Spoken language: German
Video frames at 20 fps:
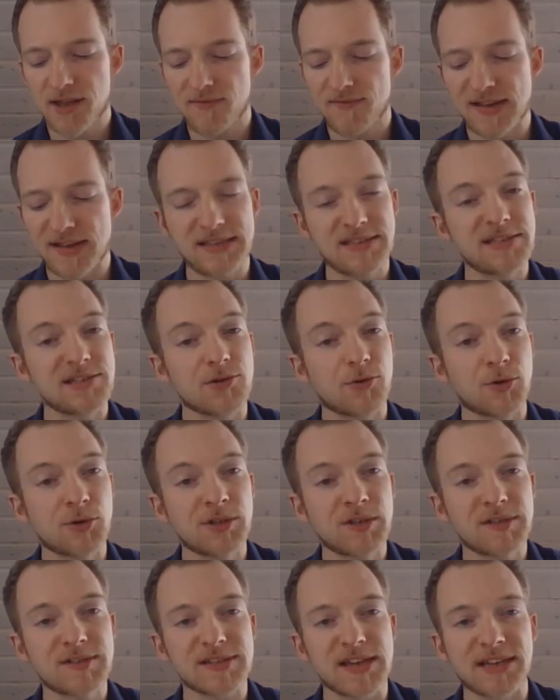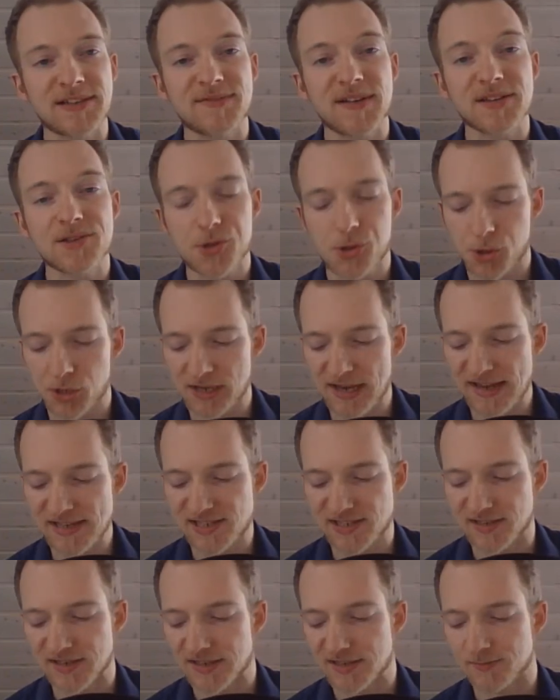wenn sie uns etwas
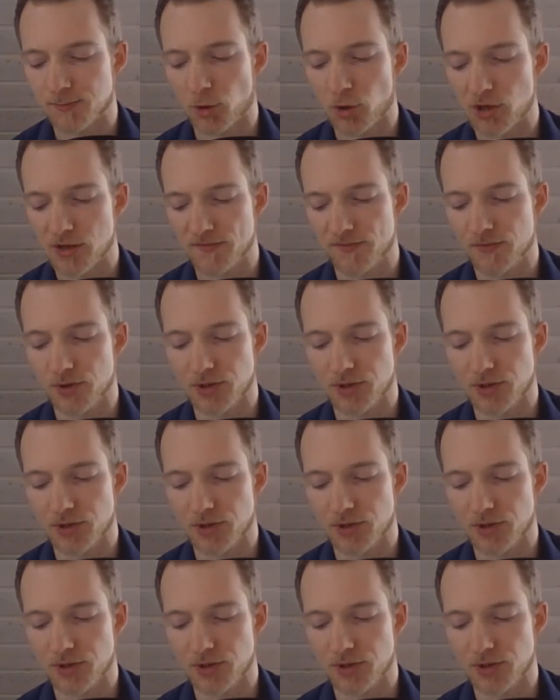Schlechtes wollen